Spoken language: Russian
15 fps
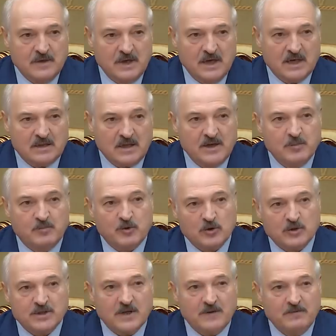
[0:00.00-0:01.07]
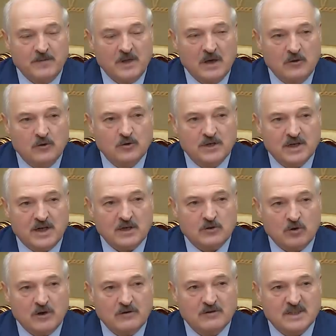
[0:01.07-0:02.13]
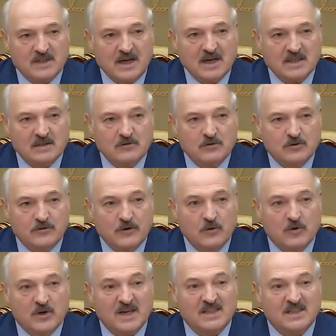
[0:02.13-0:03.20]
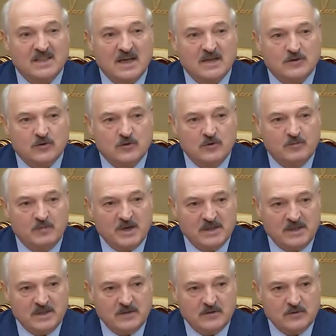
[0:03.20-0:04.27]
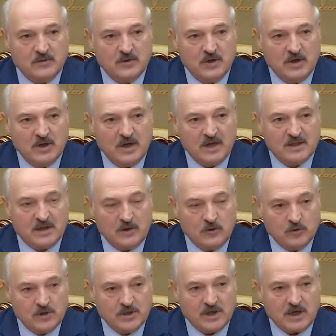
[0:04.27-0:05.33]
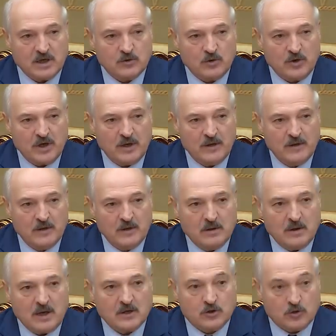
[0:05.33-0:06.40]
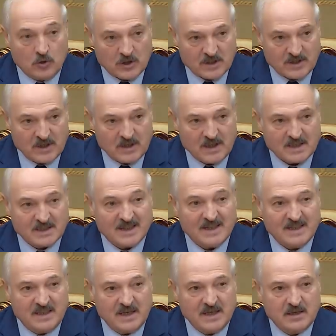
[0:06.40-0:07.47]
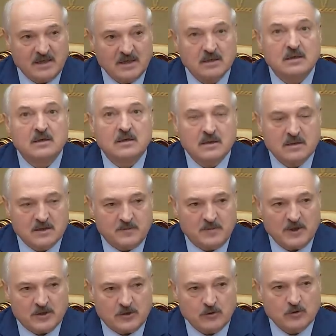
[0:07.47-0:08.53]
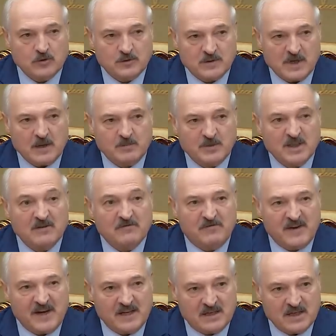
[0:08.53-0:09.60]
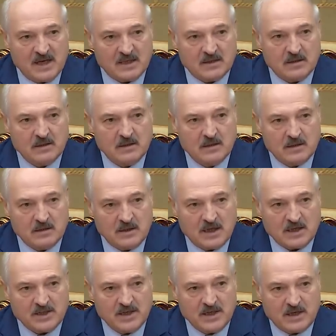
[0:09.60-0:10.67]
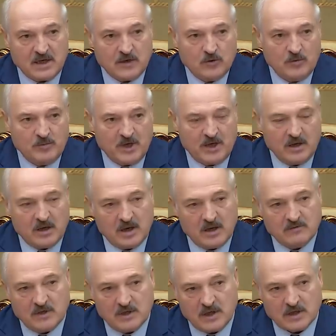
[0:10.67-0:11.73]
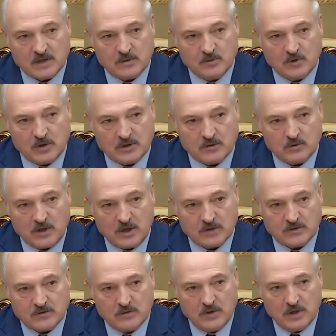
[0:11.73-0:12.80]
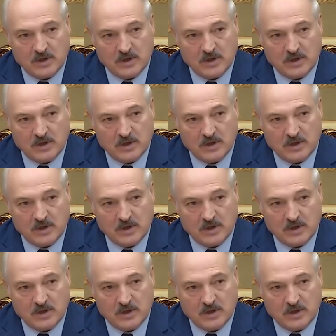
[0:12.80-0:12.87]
И это не просто люди, которые высказывают свою гражданскую позицию. Это люди, которые осознанно за деньги спецслужб Запада вредят нашей экономике, а равно нашему государству.